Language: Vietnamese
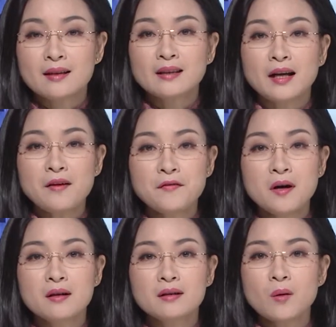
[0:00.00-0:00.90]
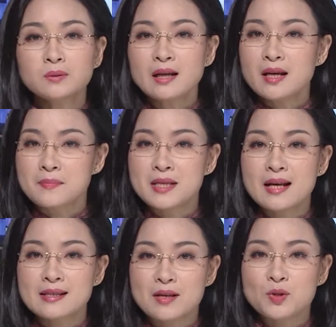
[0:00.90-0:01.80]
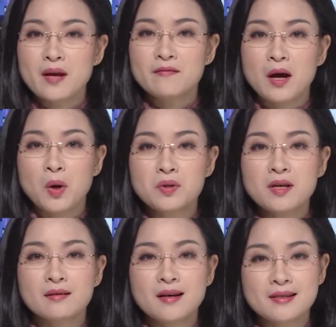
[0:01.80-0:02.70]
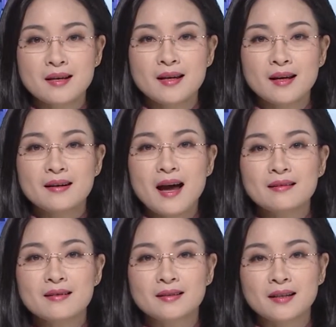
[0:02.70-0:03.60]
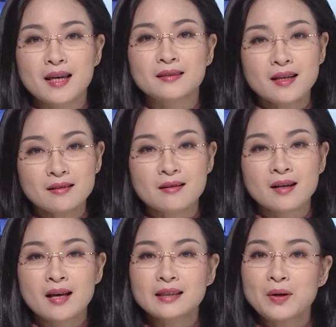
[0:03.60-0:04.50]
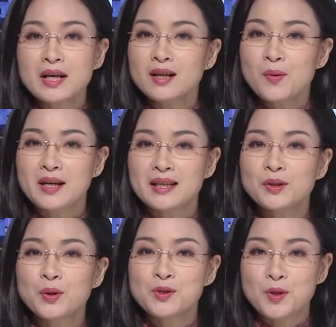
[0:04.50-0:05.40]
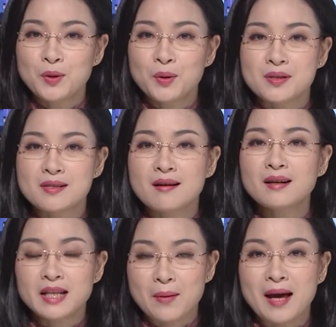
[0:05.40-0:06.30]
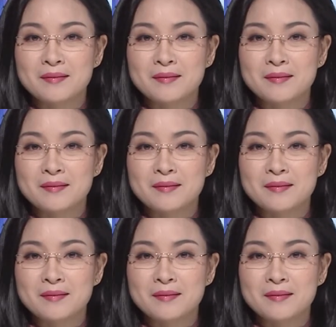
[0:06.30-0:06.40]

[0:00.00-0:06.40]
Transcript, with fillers: Tại các phường, công tác kiểm tra, rà soát và hỗ trợ người dân đang được thực hiện tích cực, tạo nên không khí thi đua sôi nổi giữa các địa bàn.